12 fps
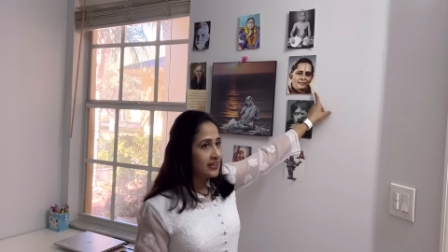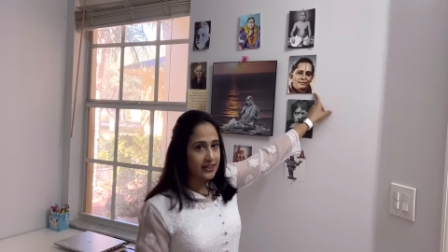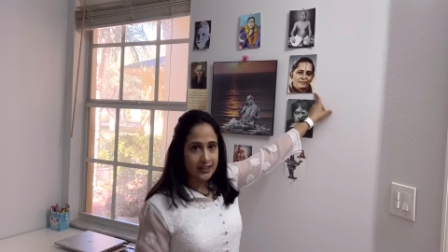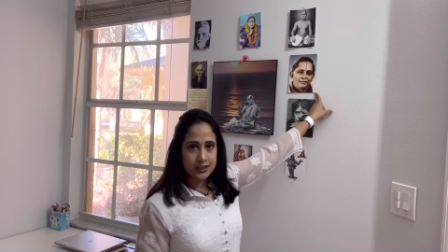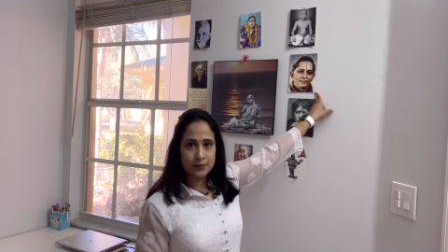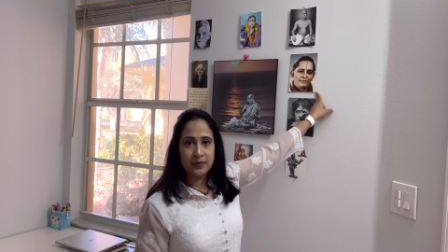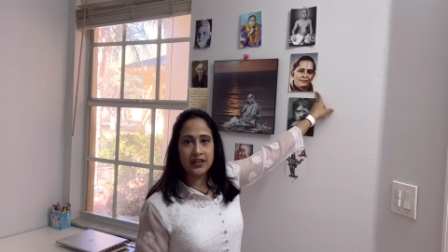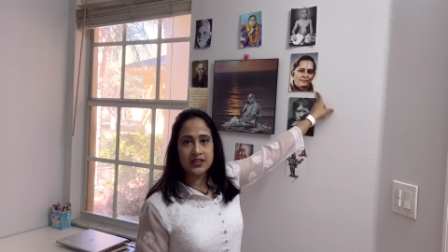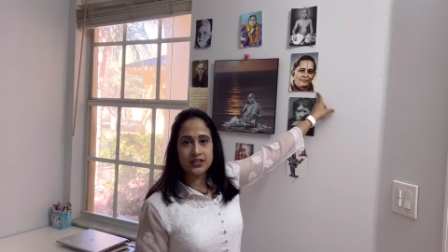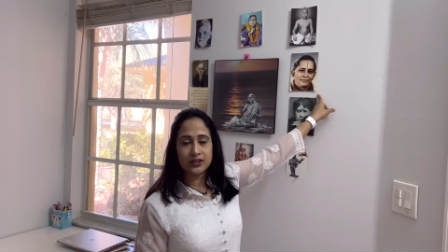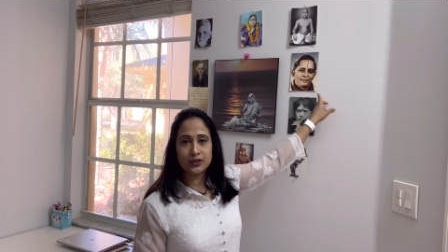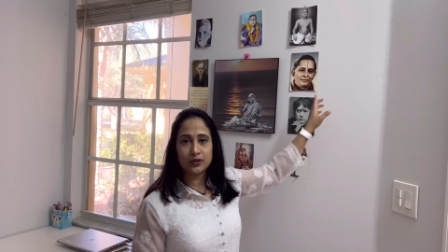ఈయన
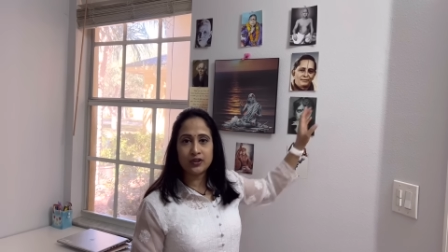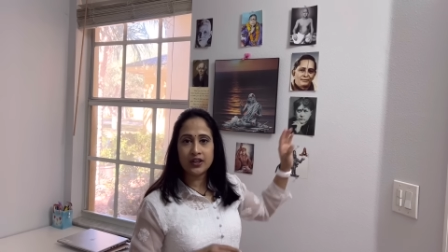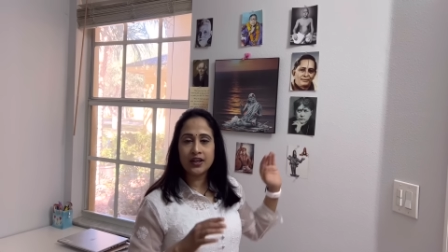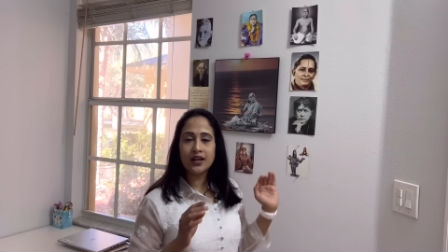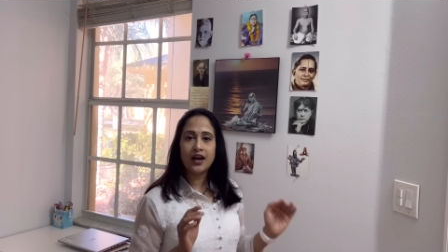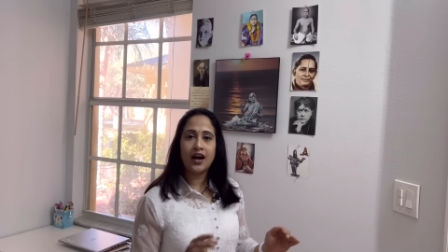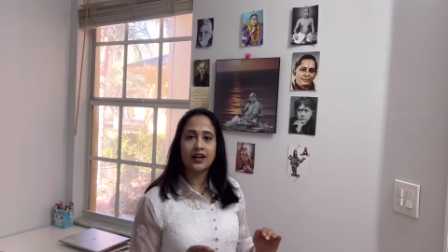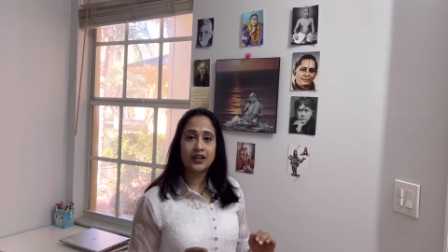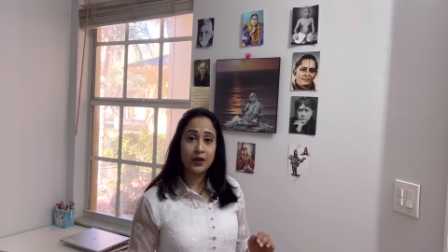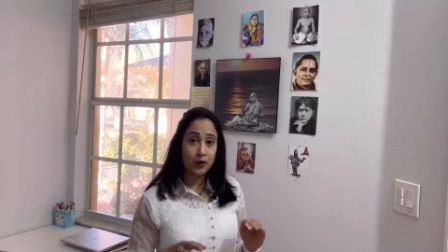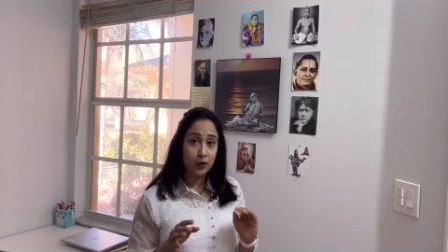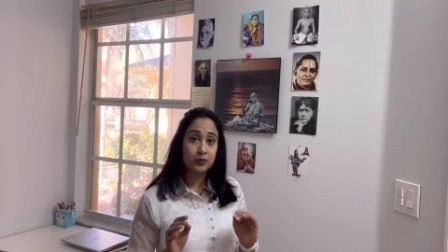ఇన్స్పిరేషన్తోనే అక్క